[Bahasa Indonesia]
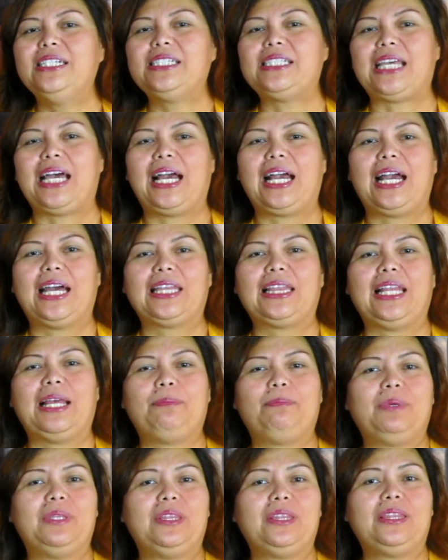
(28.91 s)

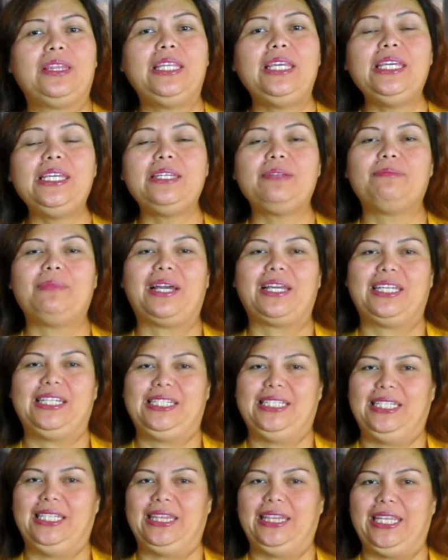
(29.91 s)
sangatlah penting
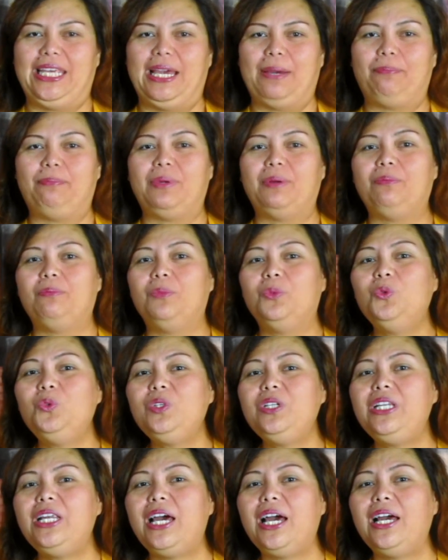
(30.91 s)
bagi setiap
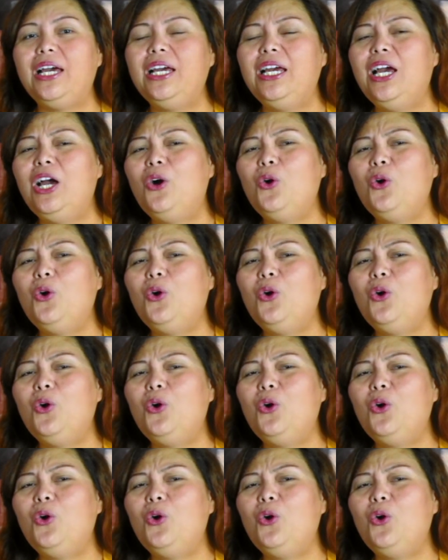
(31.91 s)
pemuda